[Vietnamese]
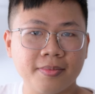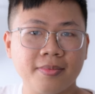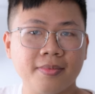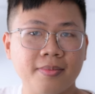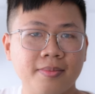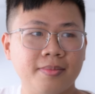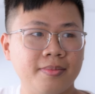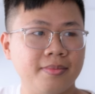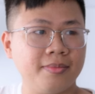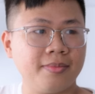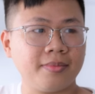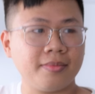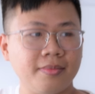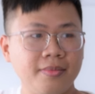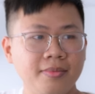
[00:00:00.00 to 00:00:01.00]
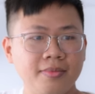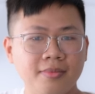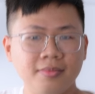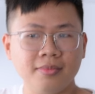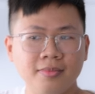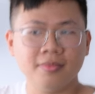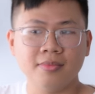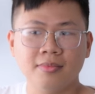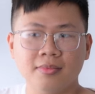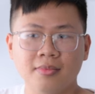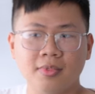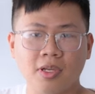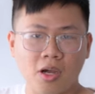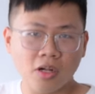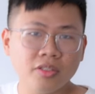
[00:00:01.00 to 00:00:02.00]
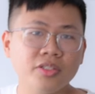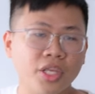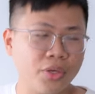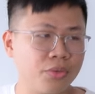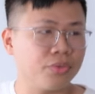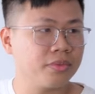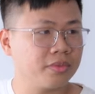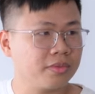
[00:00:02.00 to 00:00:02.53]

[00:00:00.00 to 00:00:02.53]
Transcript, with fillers: Nó có liên quan đến việc em làm? Có nhiều.